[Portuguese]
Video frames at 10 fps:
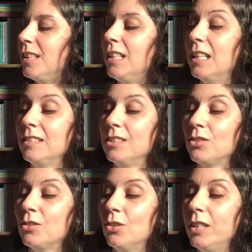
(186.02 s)
Essa
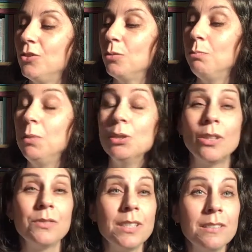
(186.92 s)
história é de
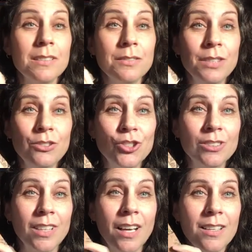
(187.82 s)

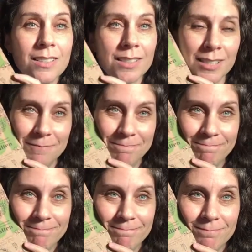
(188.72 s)
1923
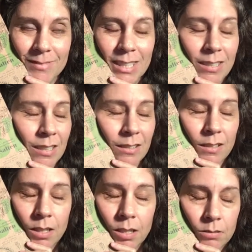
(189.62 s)
e é
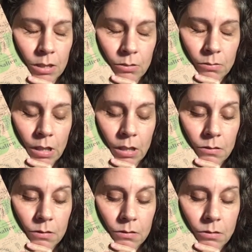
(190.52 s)
tão
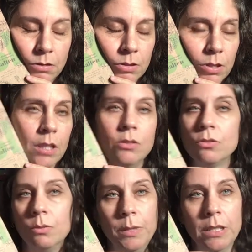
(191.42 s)
atual. Gente,
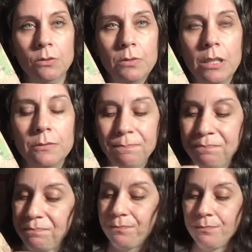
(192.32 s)
como é atual.
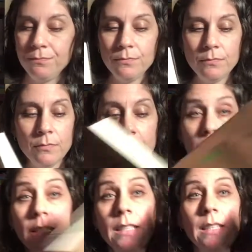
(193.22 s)

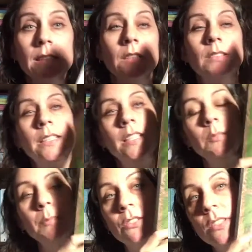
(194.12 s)
Então, aqui
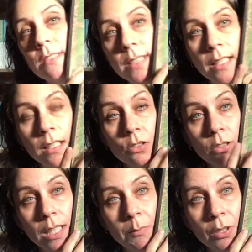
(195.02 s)
para a gente se
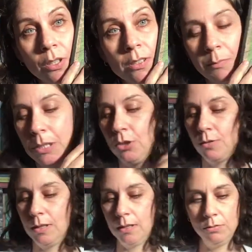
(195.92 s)
relacionar amorosamente com
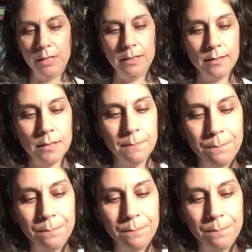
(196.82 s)
a natureza.